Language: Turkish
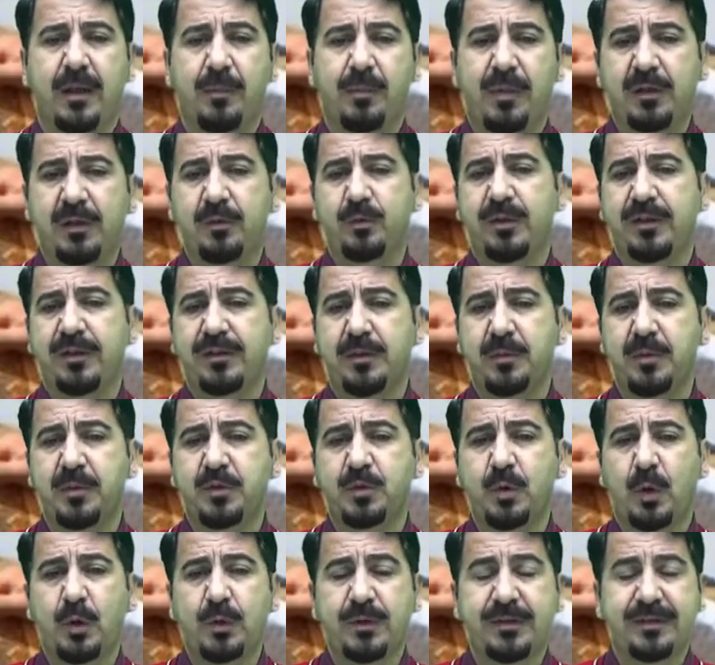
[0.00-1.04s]
bal üretimi
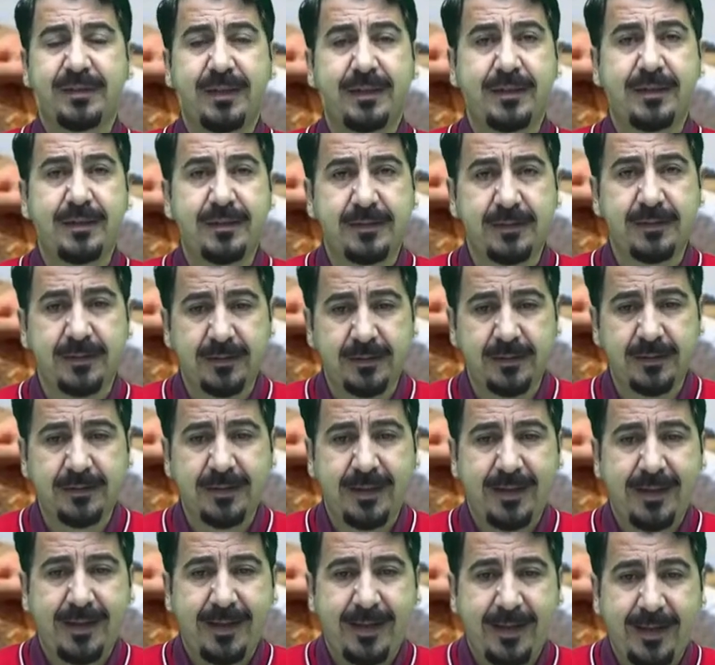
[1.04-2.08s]
son 8 yılın
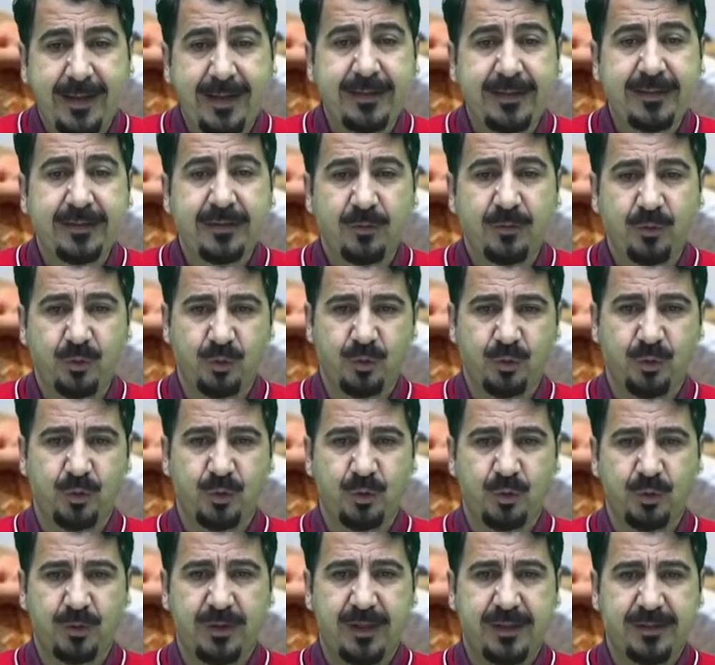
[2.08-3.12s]
en
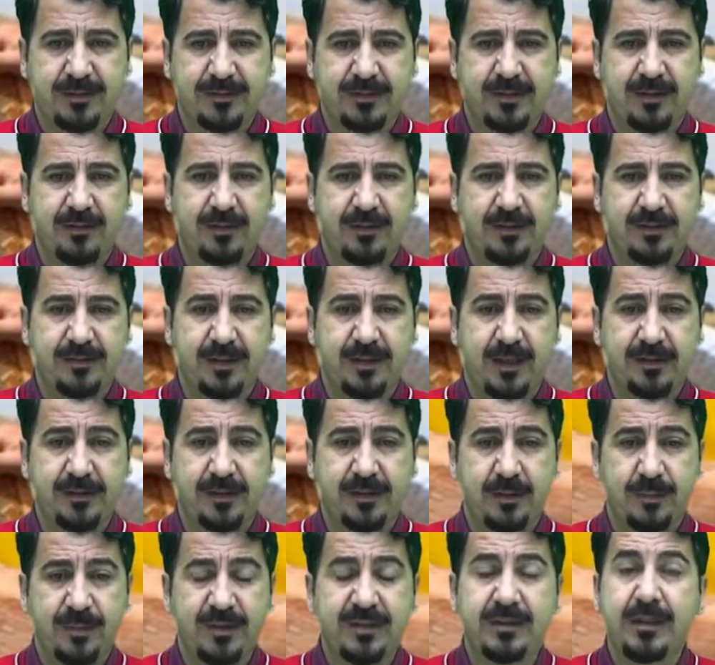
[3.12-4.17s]
düşüğünde sevgili
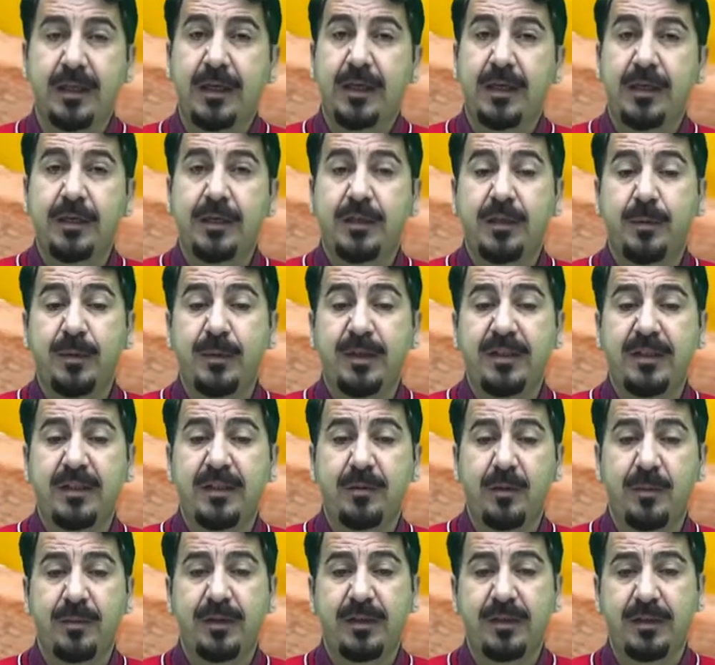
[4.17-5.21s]
izleyenlerimiz.
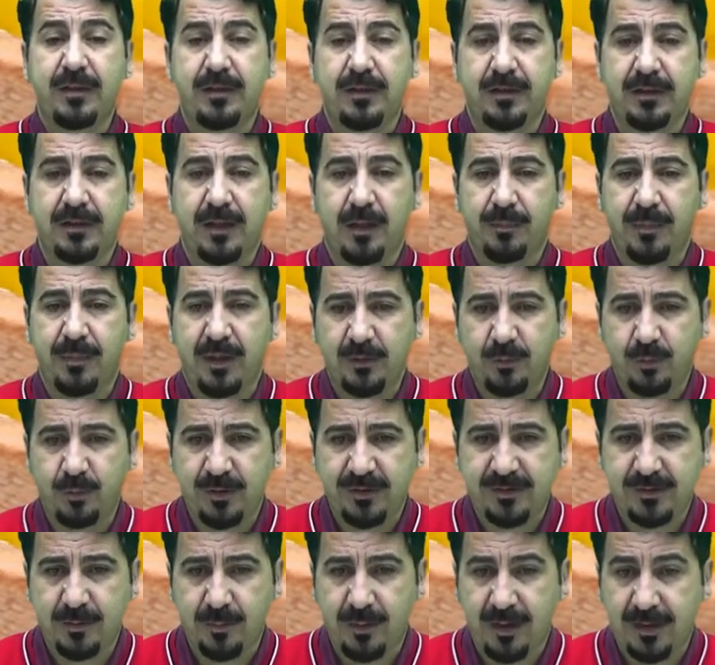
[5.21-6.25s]
2021 yılında bal
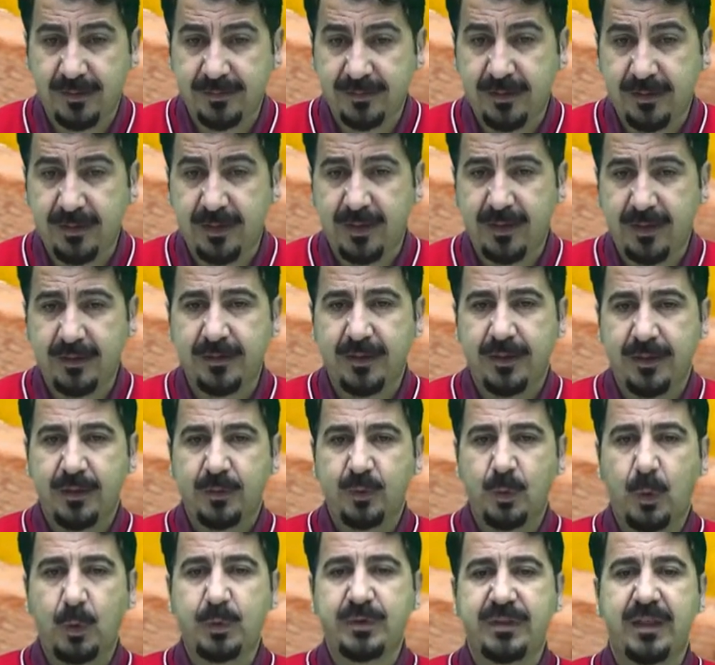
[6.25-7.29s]
üretimi azalarak
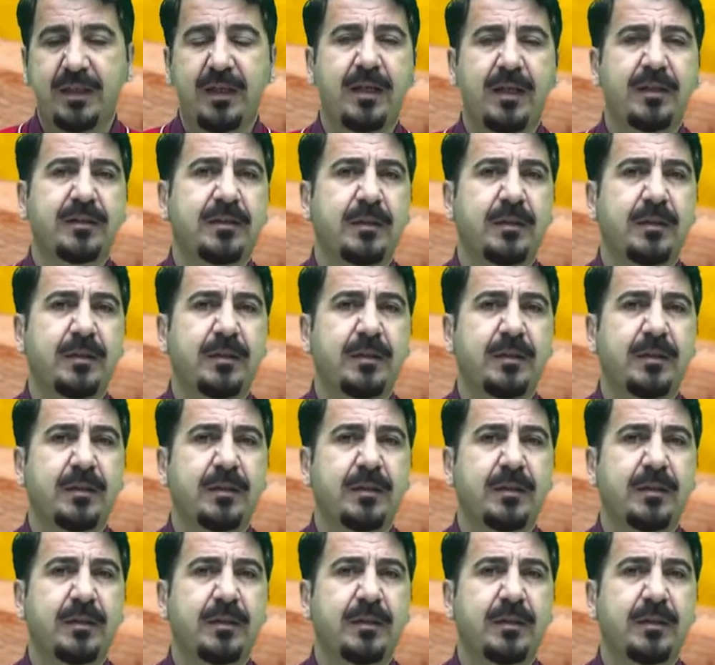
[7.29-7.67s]
96